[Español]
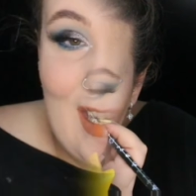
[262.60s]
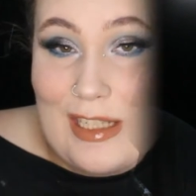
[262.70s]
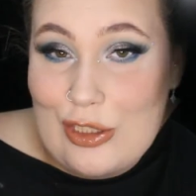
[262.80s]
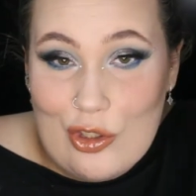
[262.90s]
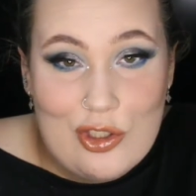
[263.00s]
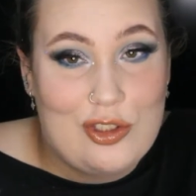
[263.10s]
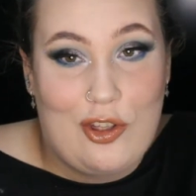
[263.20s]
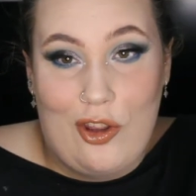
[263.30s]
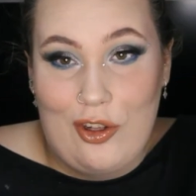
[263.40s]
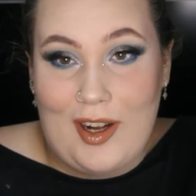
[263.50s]
Esto es
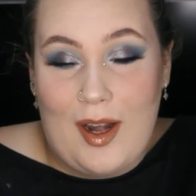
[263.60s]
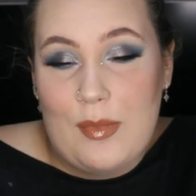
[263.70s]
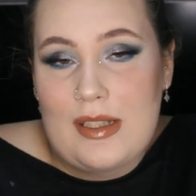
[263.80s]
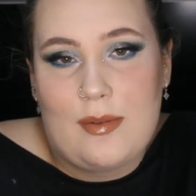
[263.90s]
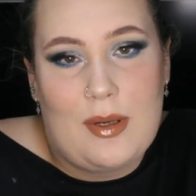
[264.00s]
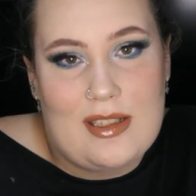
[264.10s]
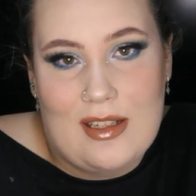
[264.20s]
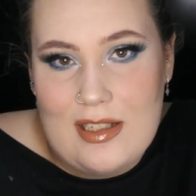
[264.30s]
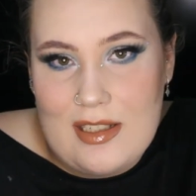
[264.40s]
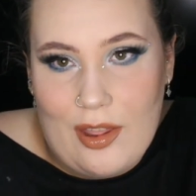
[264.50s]
todo, realmente es
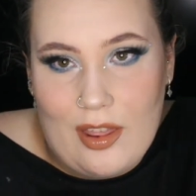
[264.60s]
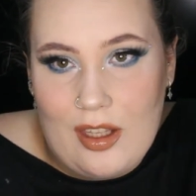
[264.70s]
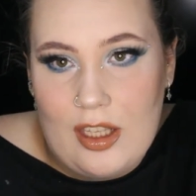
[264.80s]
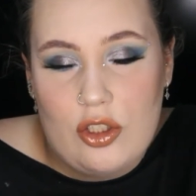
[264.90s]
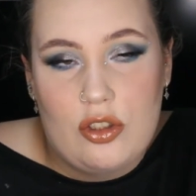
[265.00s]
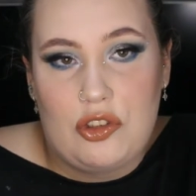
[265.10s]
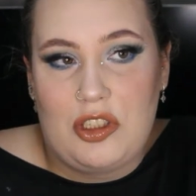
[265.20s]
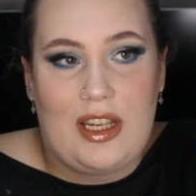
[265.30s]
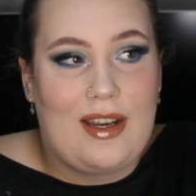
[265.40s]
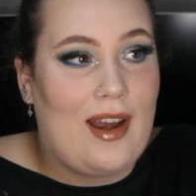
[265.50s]
bastante sencillito, no
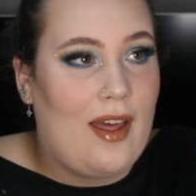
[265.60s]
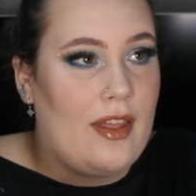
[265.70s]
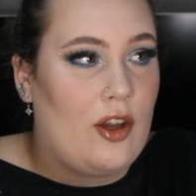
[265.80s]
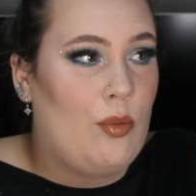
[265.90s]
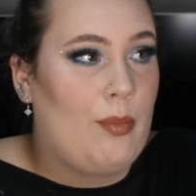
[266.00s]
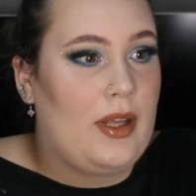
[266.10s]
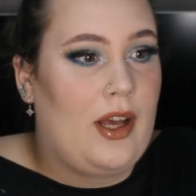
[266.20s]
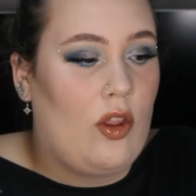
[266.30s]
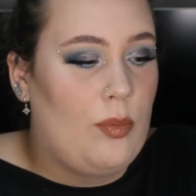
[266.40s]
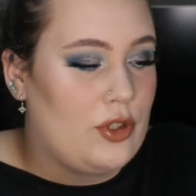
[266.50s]
tiene nada de
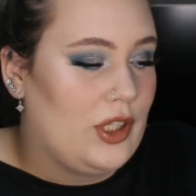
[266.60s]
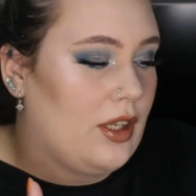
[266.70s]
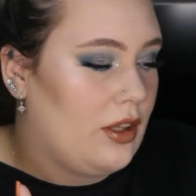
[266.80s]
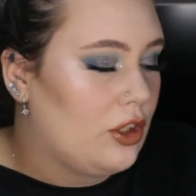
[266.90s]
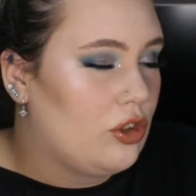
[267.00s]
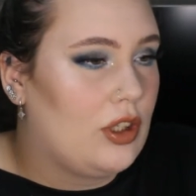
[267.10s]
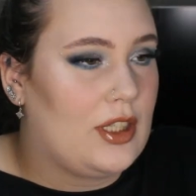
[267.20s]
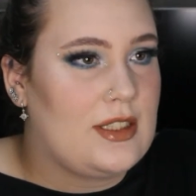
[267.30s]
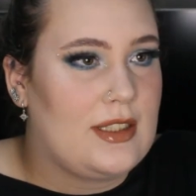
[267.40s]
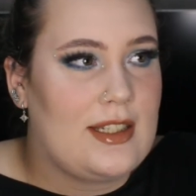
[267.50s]
complicado, pero sí que es cierto
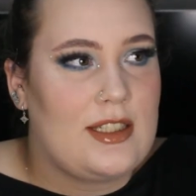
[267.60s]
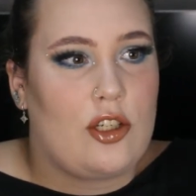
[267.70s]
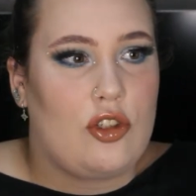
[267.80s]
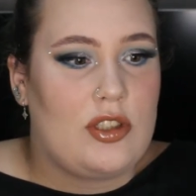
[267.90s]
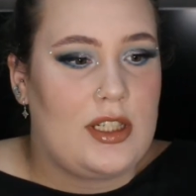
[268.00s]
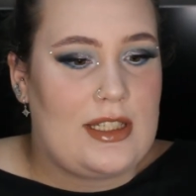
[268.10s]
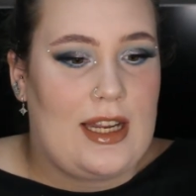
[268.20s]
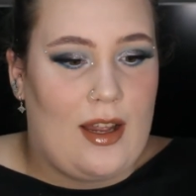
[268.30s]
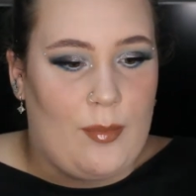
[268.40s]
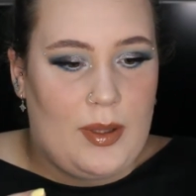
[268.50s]
que es de esas cosas
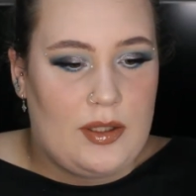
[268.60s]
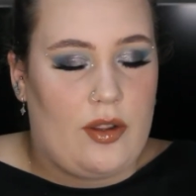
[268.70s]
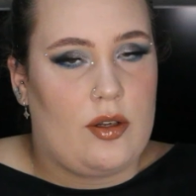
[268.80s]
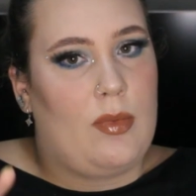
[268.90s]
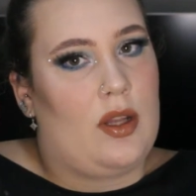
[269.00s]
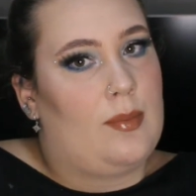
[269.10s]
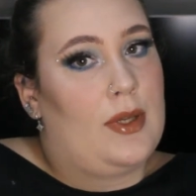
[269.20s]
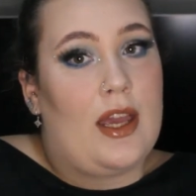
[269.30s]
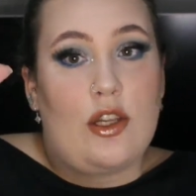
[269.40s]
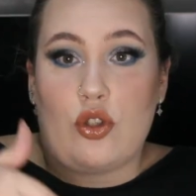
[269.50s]
que las ves y dices, madre
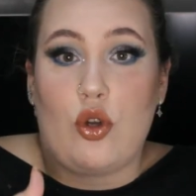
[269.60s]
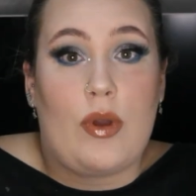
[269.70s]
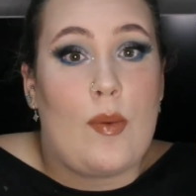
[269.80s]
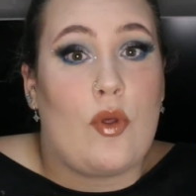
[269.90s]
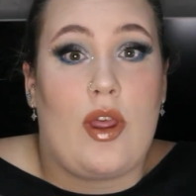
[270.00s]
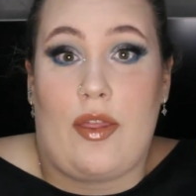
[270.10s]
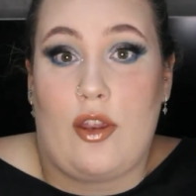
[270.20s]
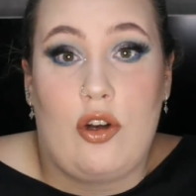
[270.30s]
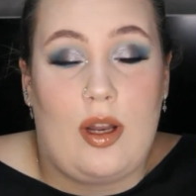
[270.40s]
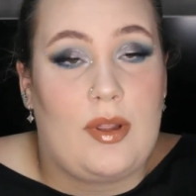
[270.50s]
mía, eso no voy a poder
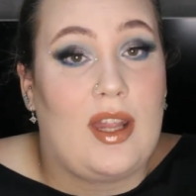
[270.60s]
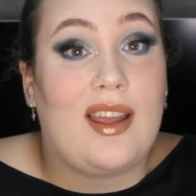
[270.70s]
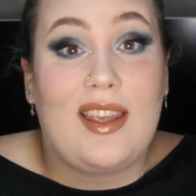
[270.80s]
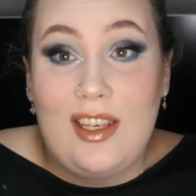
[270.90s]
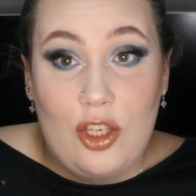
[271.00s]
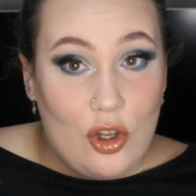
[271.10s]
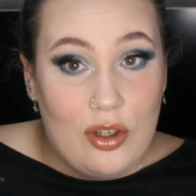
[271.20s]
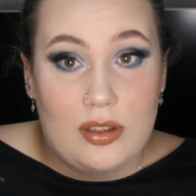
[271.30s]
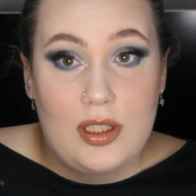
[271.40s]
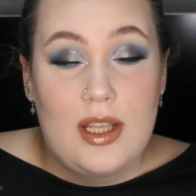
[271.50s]
hacerlo en la vida. Y
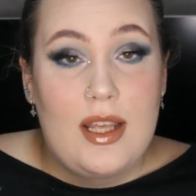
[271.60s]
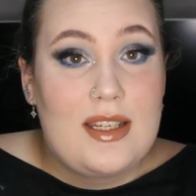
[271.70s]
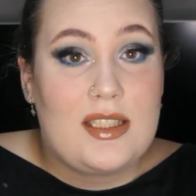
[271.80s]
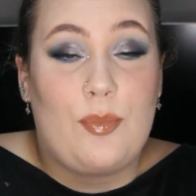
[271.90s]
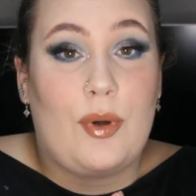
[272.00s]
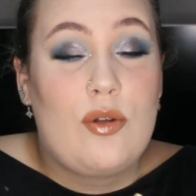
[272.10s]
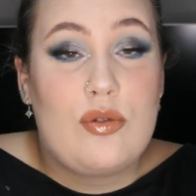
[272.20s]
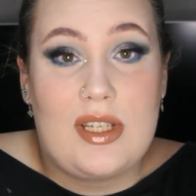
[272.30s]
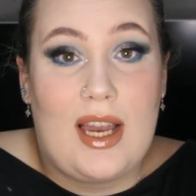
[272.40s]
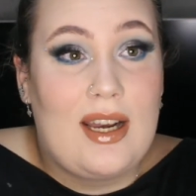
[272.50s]
no, se puede
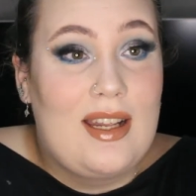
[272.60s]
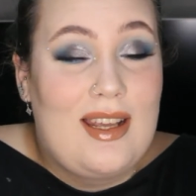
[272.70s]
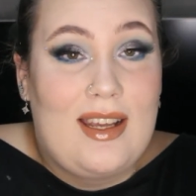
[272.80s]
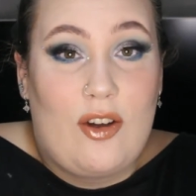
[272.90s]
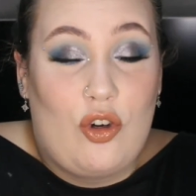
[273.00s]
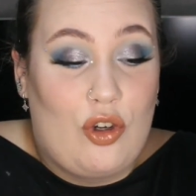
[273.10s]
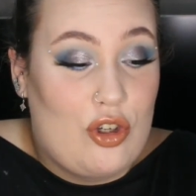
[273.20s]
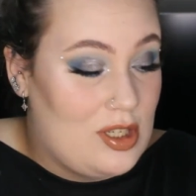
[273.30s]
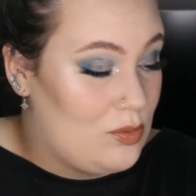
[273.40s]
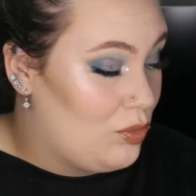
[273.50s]
usar con
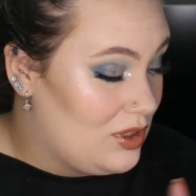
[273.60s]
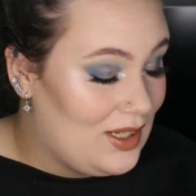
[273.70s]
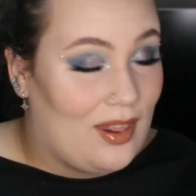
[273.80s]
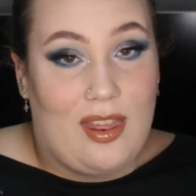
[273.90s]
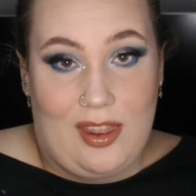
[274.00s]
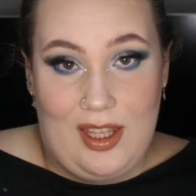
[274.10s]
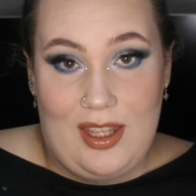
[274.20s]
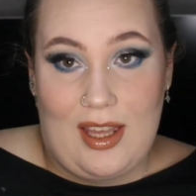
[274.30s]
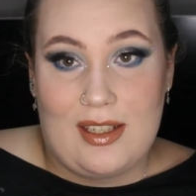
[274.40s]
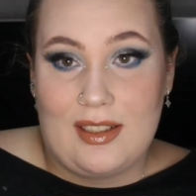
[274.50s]
cosas muy
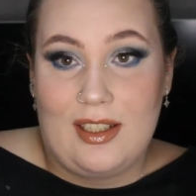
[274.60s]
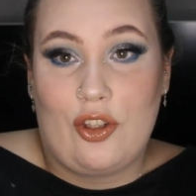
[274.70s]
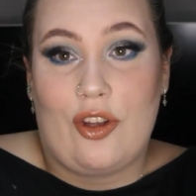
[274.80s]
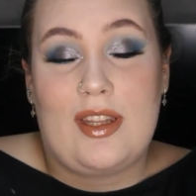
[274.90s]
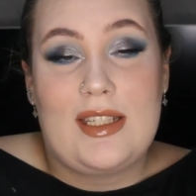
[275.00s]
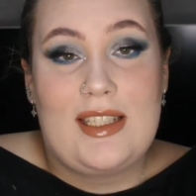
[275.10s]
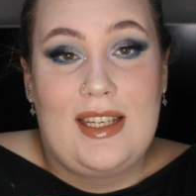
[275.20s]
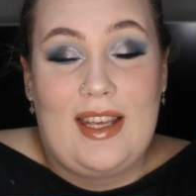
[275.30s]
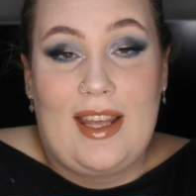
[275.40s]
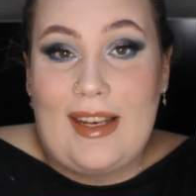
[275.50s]
sencillas, entonces
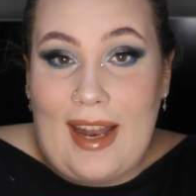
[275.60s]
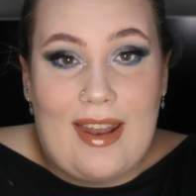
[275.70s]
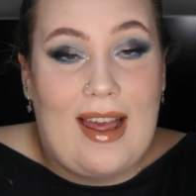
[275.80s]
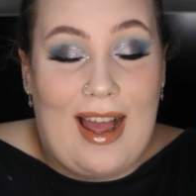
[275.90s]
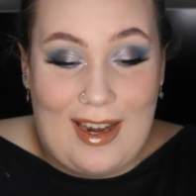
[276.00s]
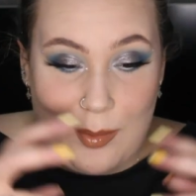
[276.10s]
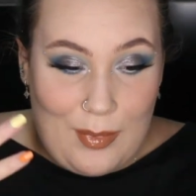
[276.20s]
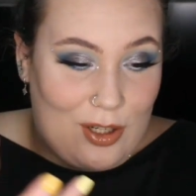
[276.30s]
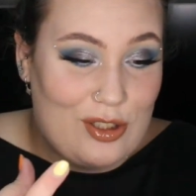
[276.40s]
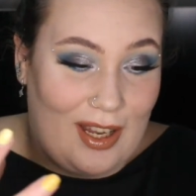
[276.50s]
nada,
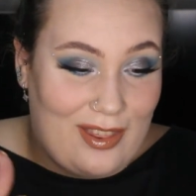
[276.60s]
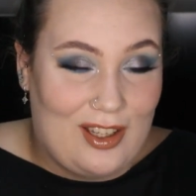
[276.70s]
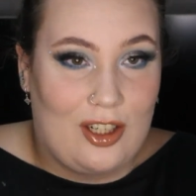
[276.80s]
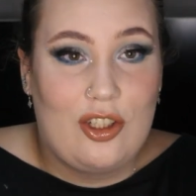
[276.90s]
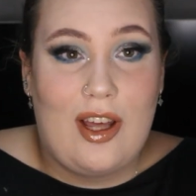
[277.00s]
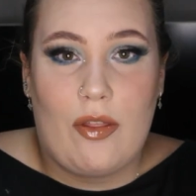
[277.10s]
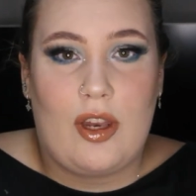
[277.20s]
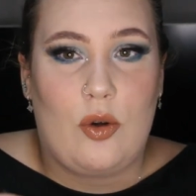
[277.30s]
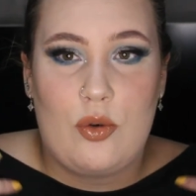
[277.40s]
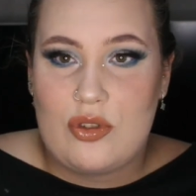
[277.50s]
animaros a hacerlo, a
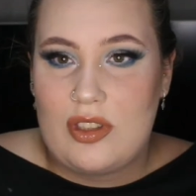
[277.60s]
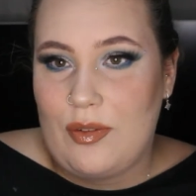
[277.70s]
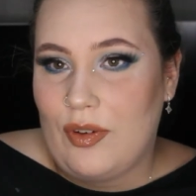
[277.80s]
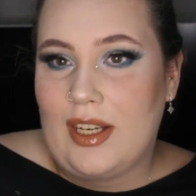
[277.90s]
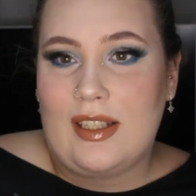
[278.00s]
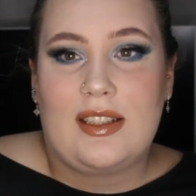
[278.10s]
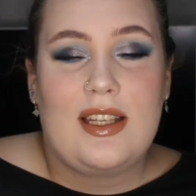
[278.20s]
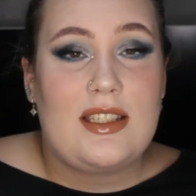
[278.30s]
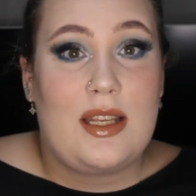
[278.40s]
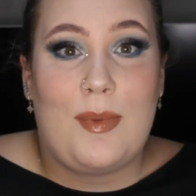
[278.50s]
hacer looks
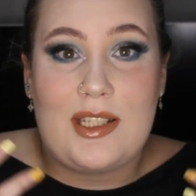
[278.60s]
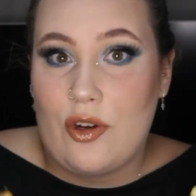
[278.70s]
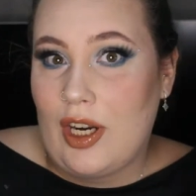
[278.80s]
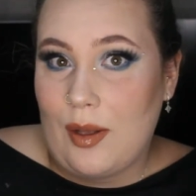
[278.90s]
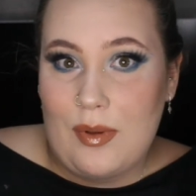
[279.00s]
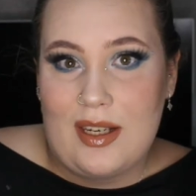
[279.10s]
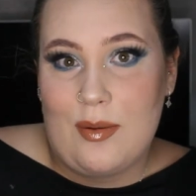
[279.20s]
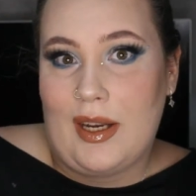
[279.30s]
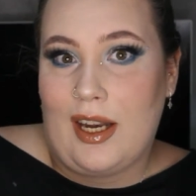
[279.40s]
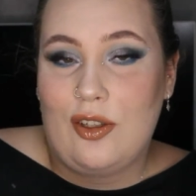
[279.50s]
diferentes y más ahora que viene
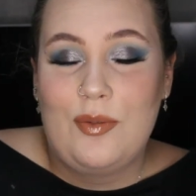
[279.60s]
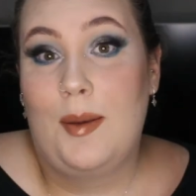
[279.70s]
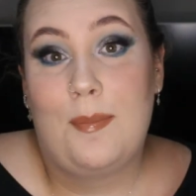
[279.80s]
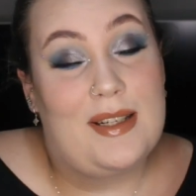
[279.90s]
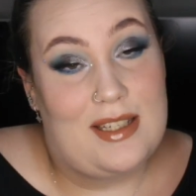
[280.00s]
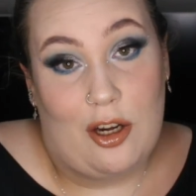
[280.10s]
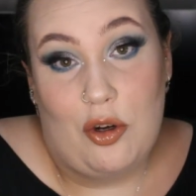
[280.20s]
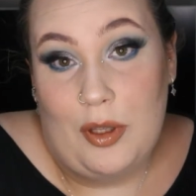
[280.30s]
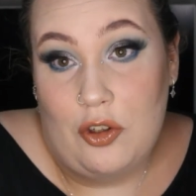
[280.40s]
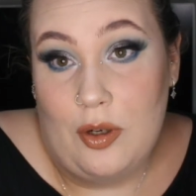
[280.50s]
el verano y
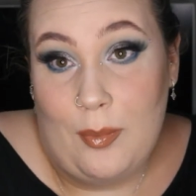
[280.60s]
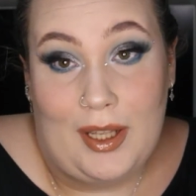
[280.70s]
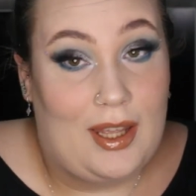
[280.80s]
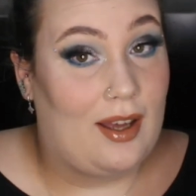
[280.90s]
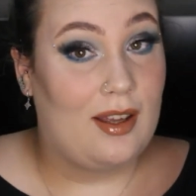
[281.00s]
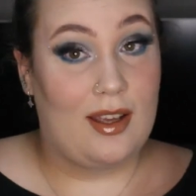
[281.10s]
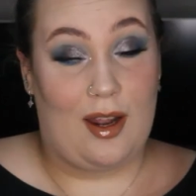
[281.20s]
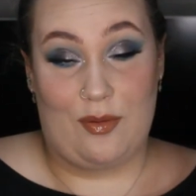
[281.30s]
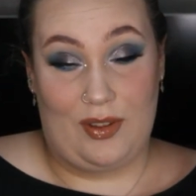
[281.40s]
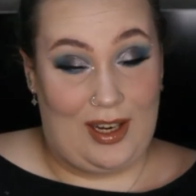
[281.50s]
pasarlo bien con el maquillaje, que
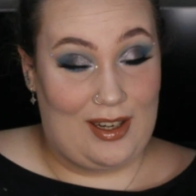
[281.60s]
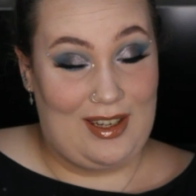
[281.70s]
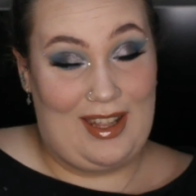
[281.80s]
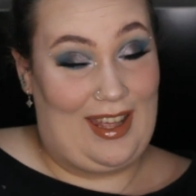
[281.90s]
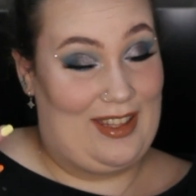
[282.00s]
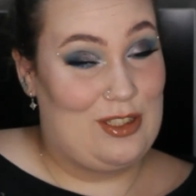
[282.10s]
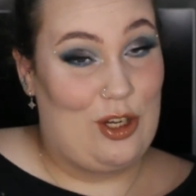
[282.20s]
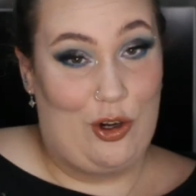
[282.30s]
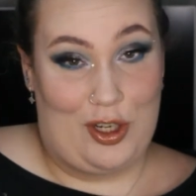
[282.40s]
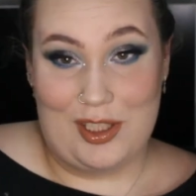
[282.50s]
al final es
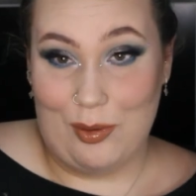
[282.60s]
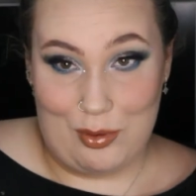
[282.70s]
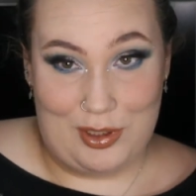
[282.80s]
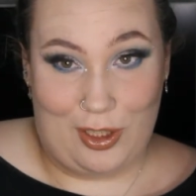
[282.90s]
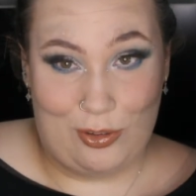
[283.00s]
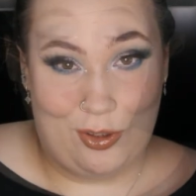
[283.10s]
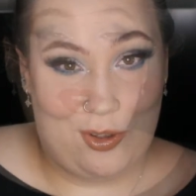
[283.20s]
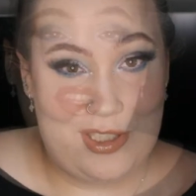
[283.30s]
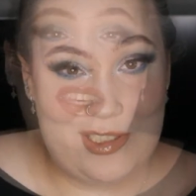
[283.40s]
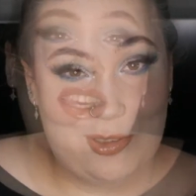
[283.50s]
lo que se busca con
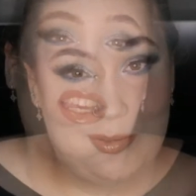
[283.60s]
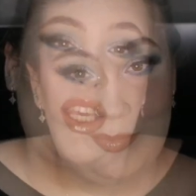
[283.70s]
todo esto.